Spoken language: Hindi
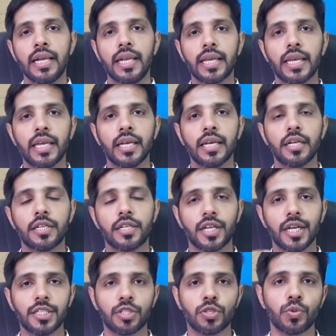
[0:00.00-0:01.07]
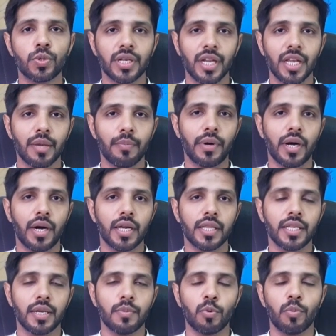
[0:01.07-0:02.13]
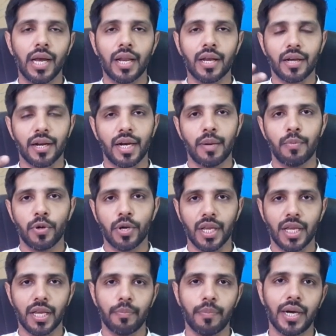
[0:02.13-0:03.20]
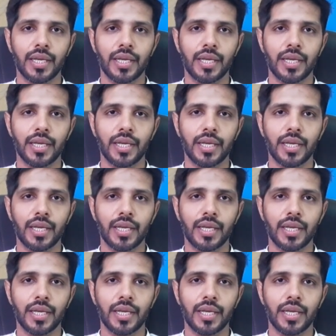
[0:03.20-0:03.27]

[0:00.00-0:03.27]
लेकिन टच टूटने के बाद या मोबाइल ख़राब होने के